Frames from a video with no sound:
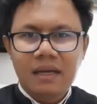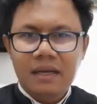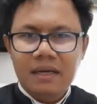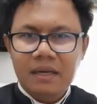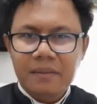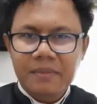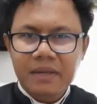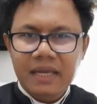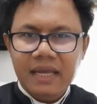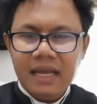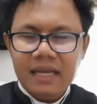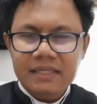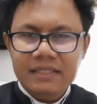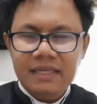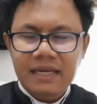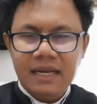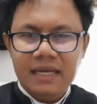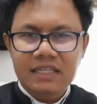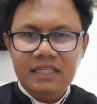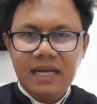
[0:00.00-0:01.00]
Demikian
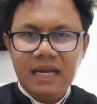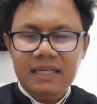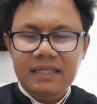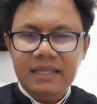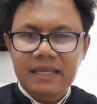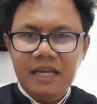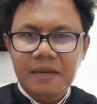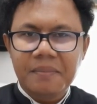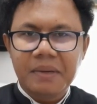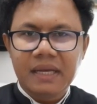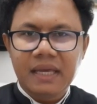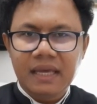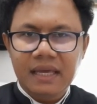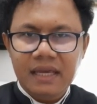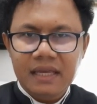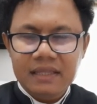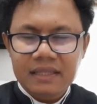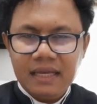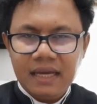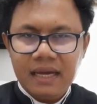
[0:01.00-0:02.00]
jelas artinya bagi
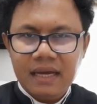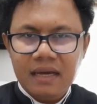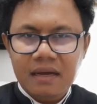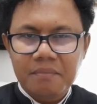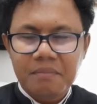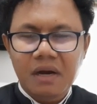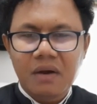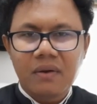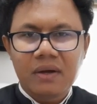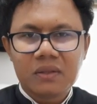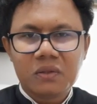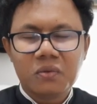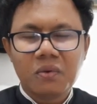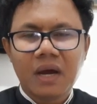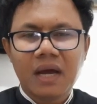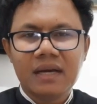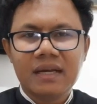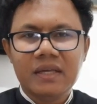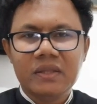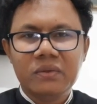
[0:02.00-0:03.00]
kita bahwa
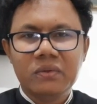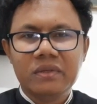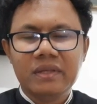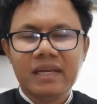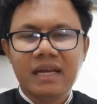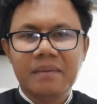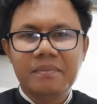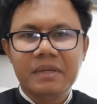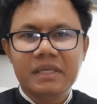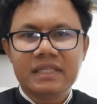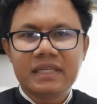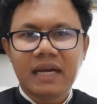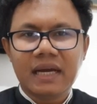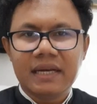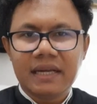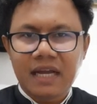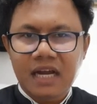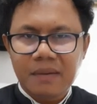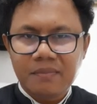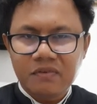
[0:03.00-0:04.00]
Tuhan itu tidak bisa
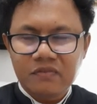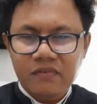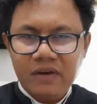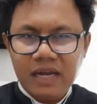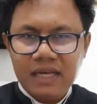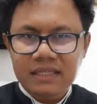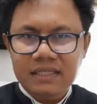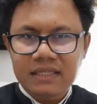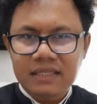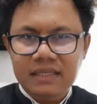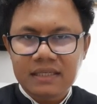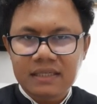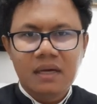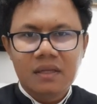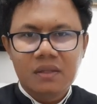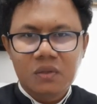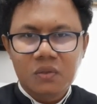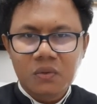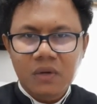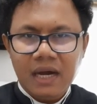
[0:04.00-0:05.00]
dikamuflase.
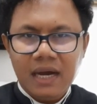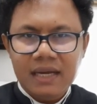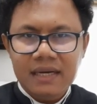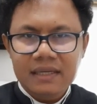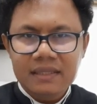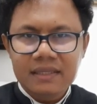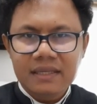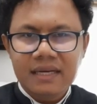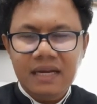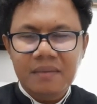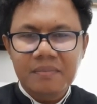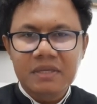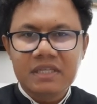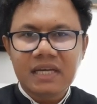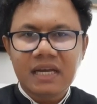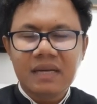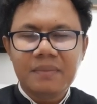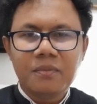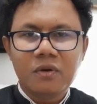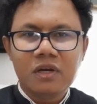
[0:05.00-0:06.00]
Tuhan tidak
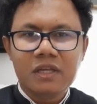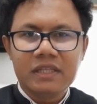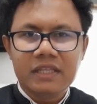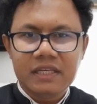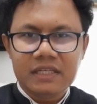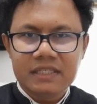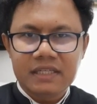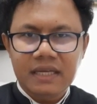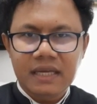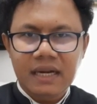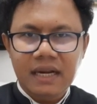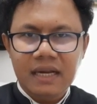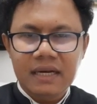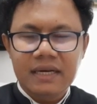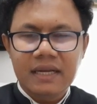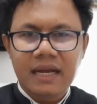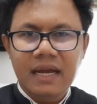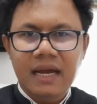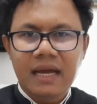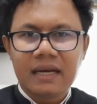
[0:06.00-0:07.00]
bisa dipolitisir
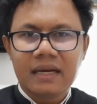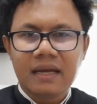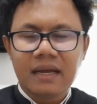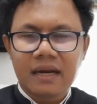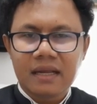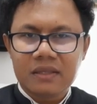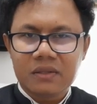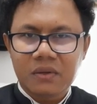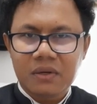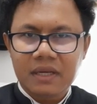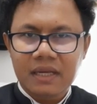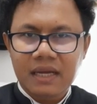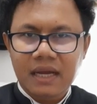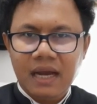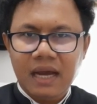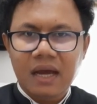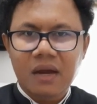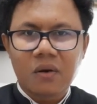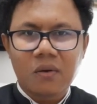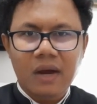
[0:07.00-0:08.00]
dengan
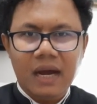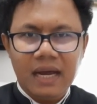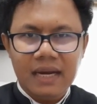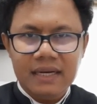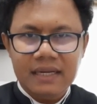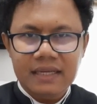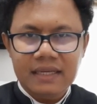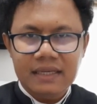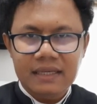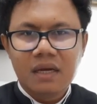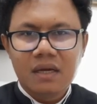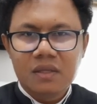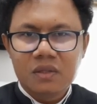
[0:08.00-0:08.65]
retorika rohani.